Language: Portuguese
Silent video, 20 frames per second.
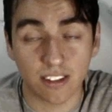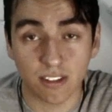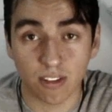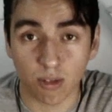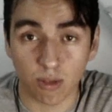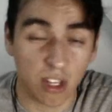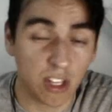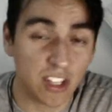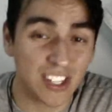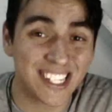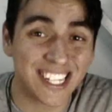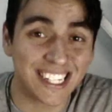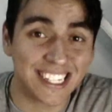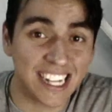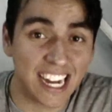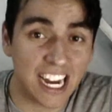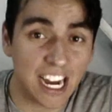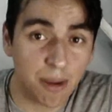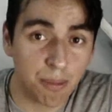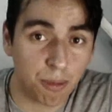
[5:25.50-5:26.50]
odeio esse
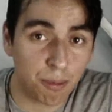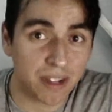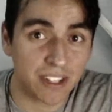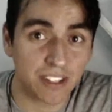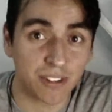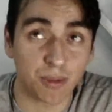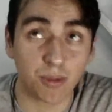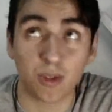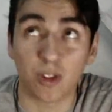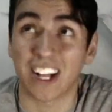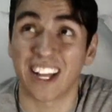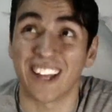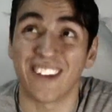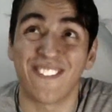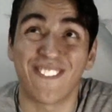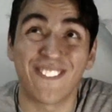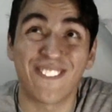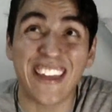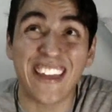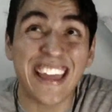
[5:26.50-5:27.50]
termo, mas vamos colocar
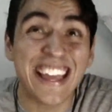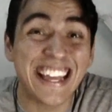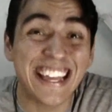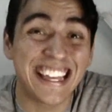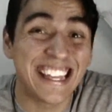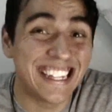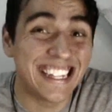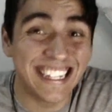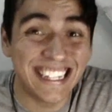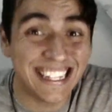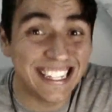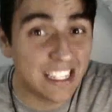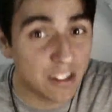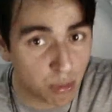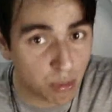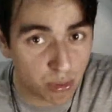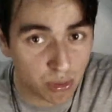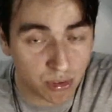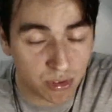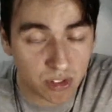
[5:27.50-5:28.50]
fake
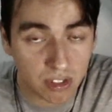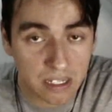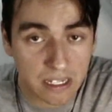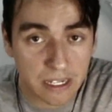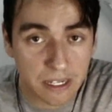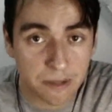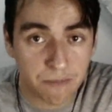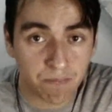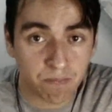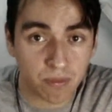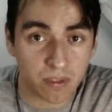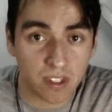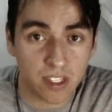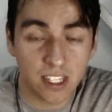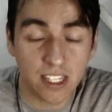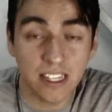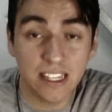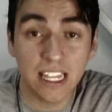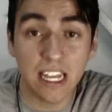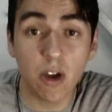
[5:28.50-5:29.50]
news, que
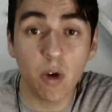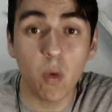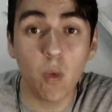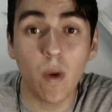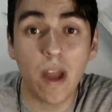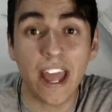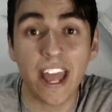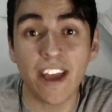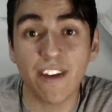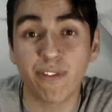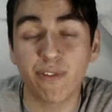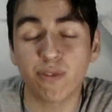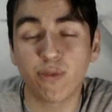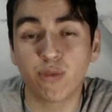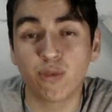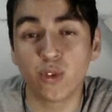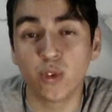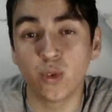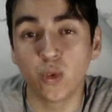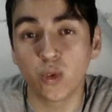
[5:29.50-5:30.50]
não é
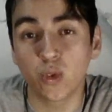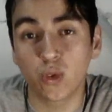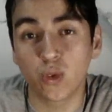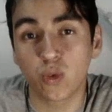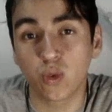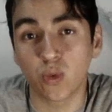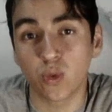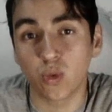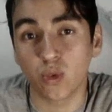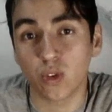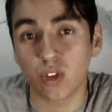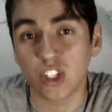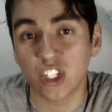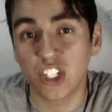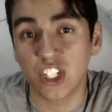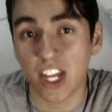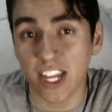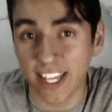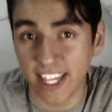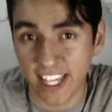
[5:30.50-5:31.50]
fruto
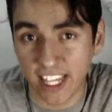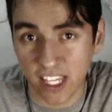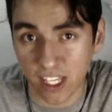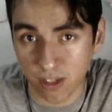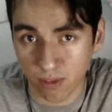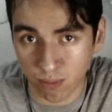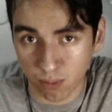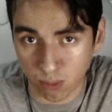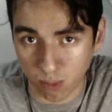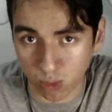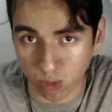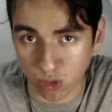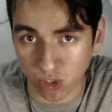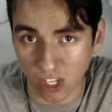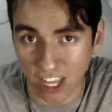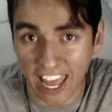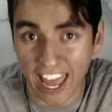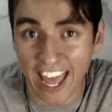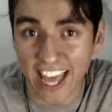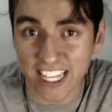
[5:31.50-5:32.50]
de equívocos,
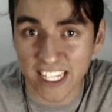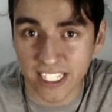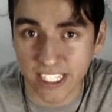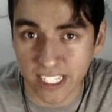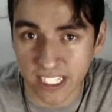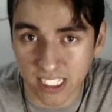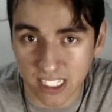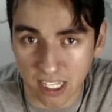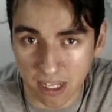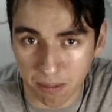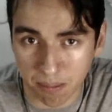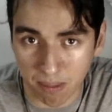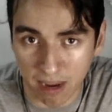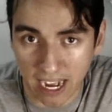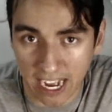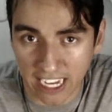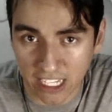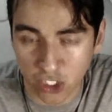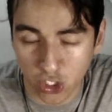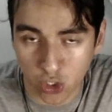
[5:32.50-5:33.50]
é
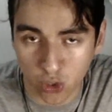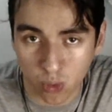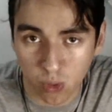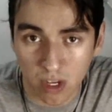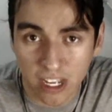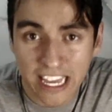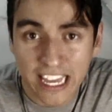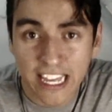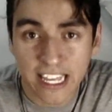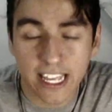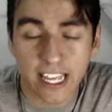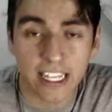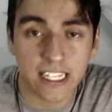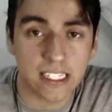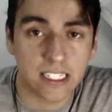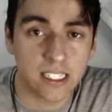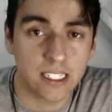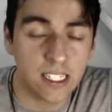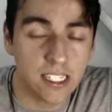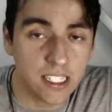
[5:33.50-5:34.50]
sistemático e
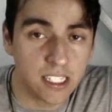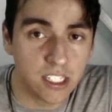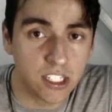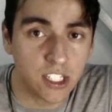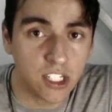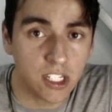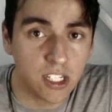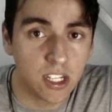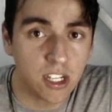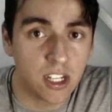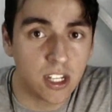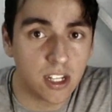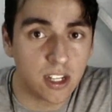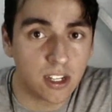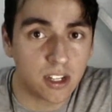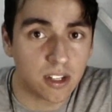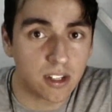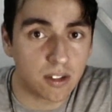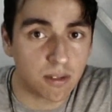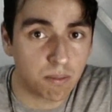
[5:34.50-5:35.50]
existe
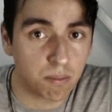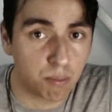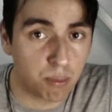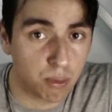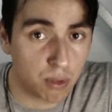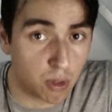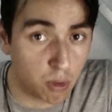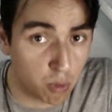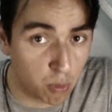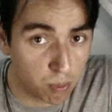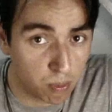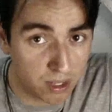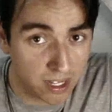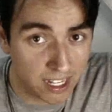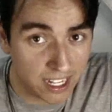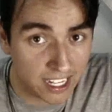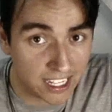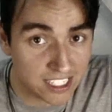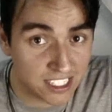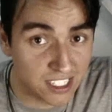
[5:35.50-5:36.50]
por alguma
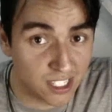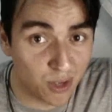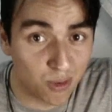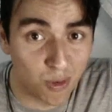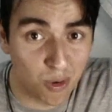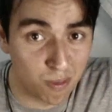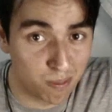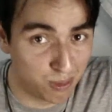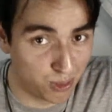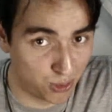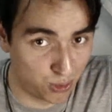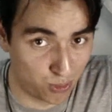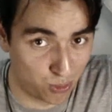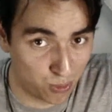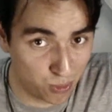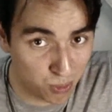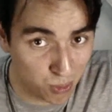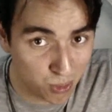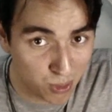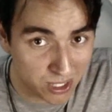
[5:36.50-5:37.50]
razão
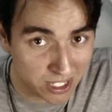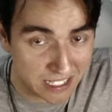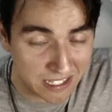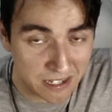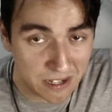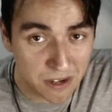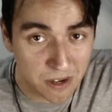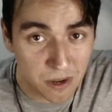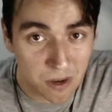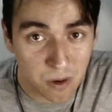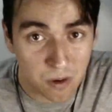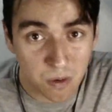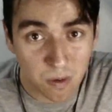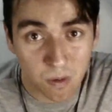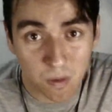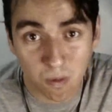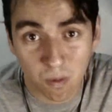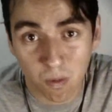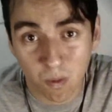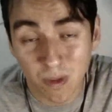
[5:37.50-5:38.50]
obscura
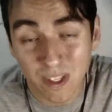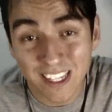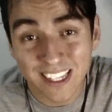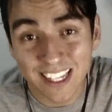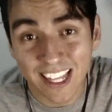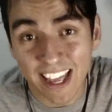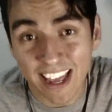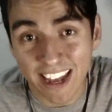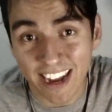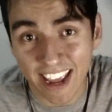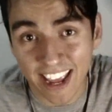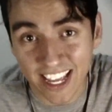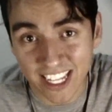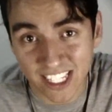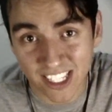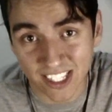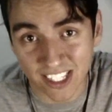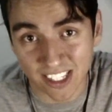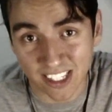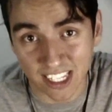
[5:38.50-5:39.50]
um
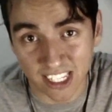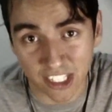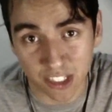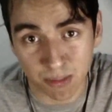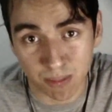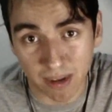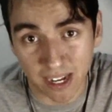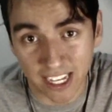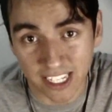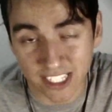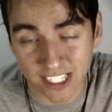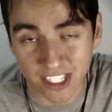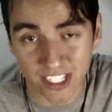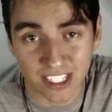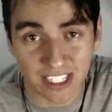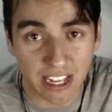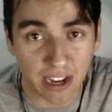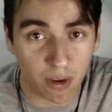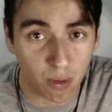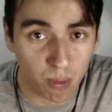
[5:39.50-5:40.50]
interesse nas bases
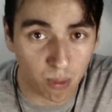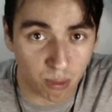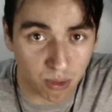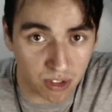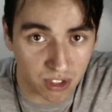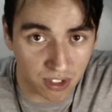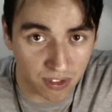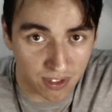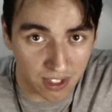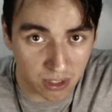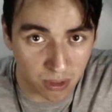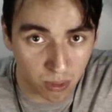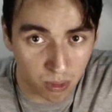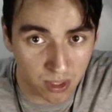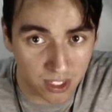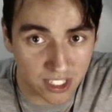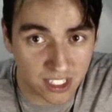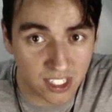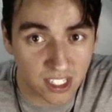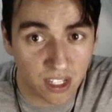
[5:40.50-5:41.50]

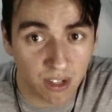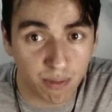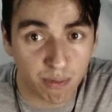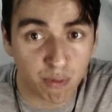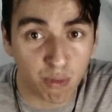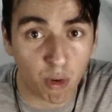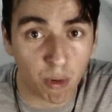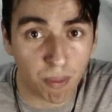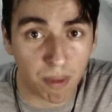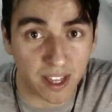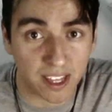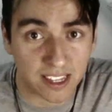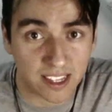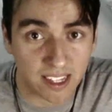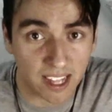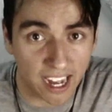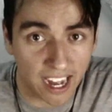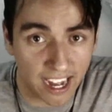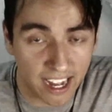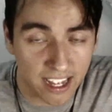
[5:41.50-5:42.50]
neoconservadoras em
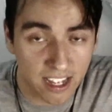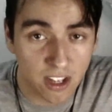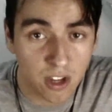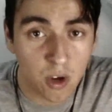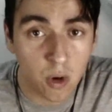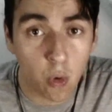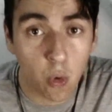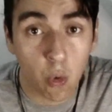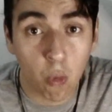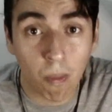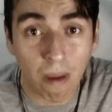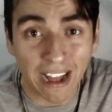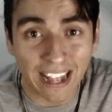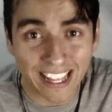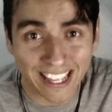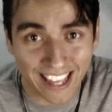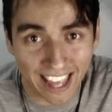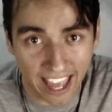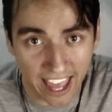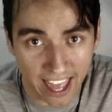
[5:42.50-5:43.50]
fomentar uma
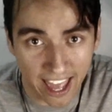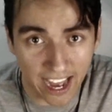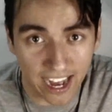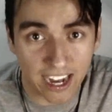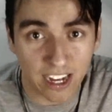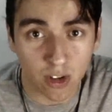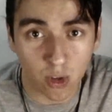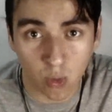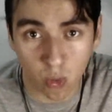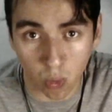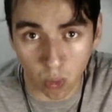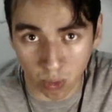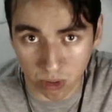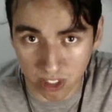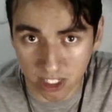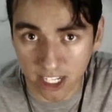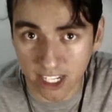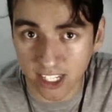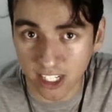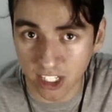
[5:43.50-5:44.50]
guerra
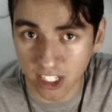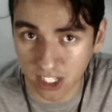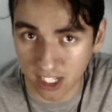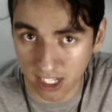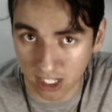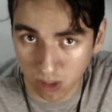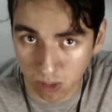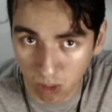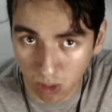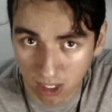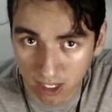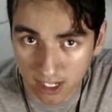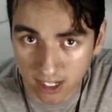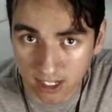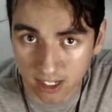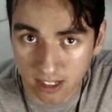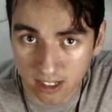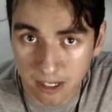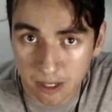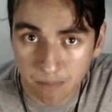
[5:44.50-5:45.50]
contra a Igreja
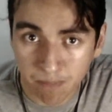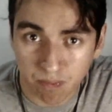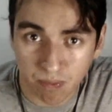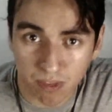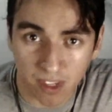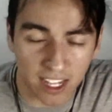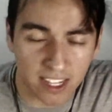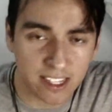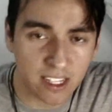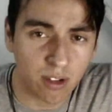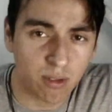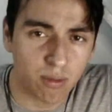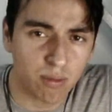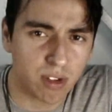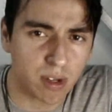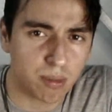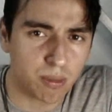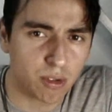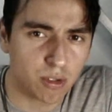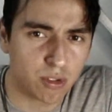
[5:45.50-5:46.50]
Católica. Tem até um
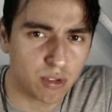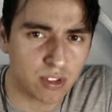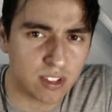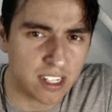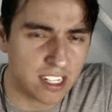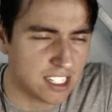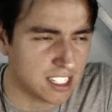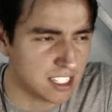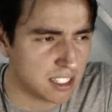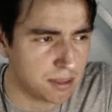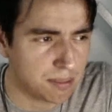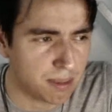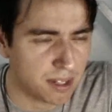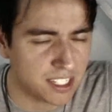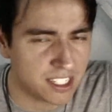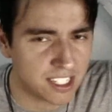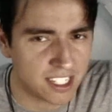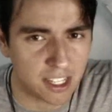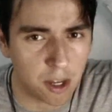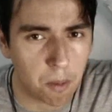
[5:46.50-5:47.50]
famoso site, né,
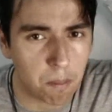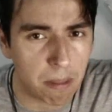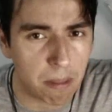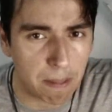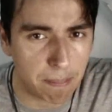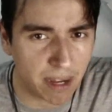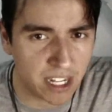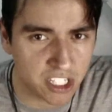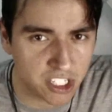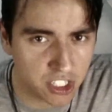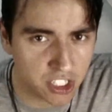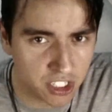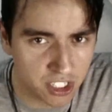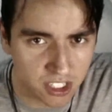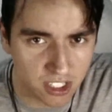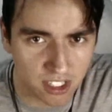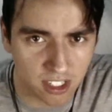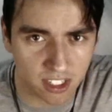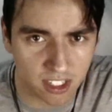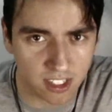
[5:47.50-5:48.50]
página que é o
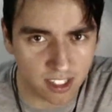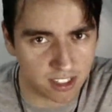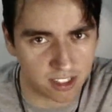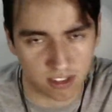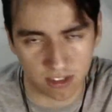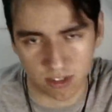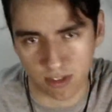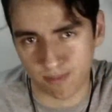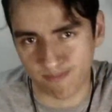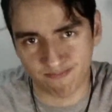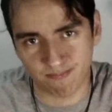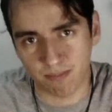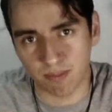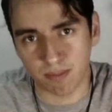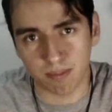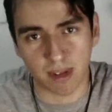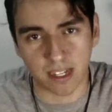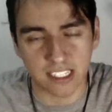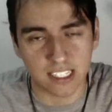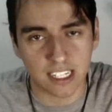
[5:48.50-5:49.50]
disse que
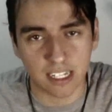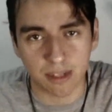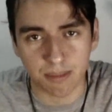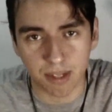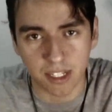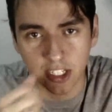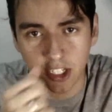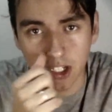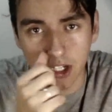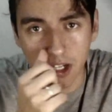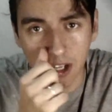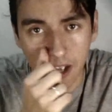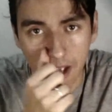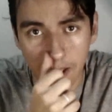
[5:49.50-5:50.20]
basicamente